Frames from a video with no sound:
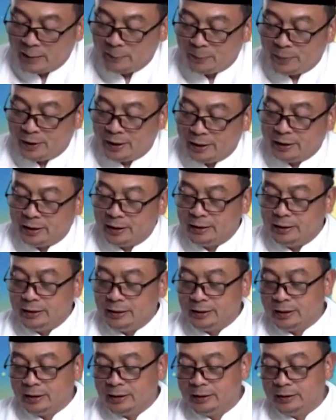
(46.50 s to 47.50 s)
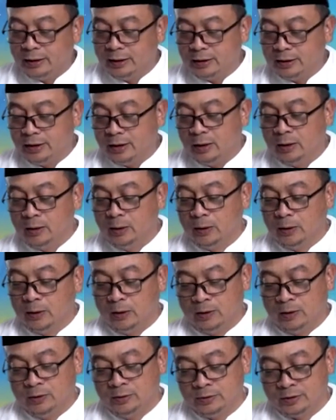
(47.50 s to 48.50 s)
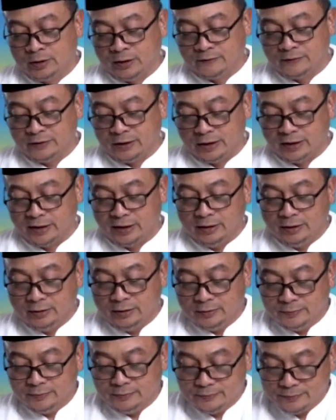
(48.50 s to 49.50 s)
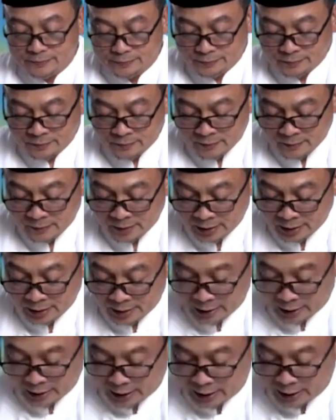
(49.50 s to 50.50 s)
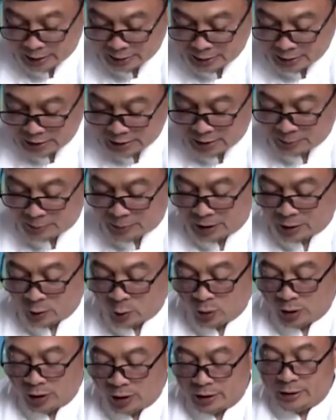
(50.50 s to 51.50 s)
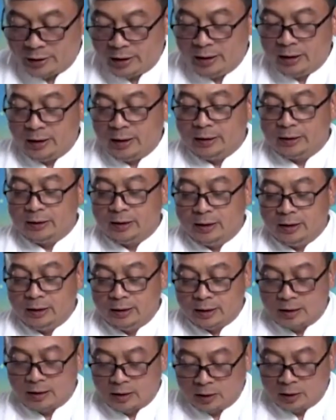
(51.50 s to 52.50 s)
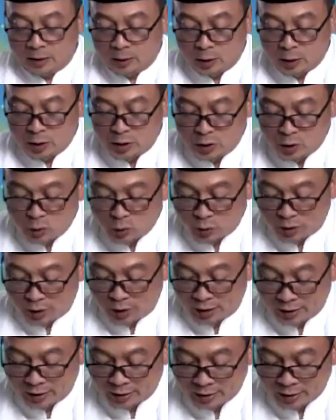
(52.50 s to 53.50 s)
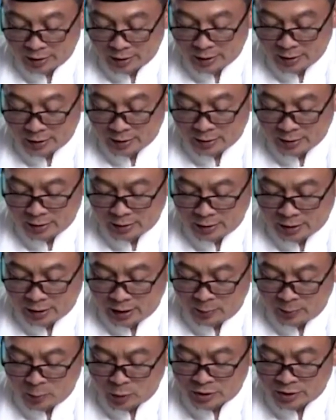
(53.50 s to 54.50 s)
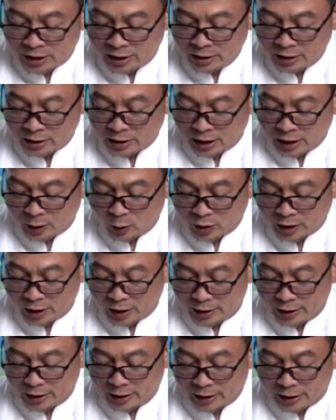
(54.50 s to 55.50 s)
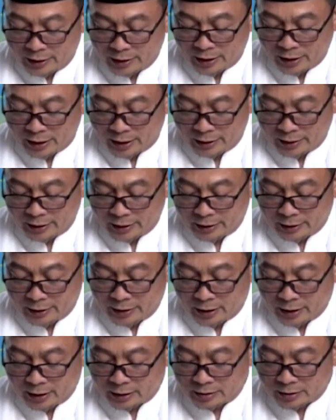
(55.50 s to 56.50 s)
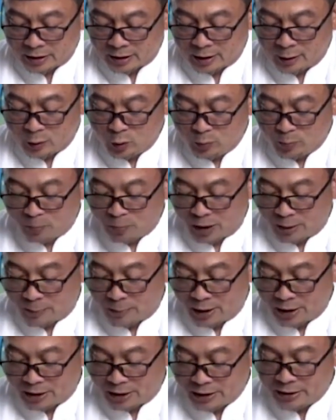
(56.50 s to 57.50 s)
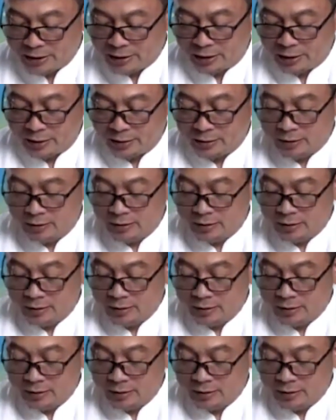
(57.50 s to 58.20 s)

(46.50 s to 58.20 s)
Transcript: apa yang dikehendaki Allah. Tafsirnya, artinya bahwa dengan kehendak Allah jua, tidaklah mustahil kalau kadang-kadang ada yang terlupa baginya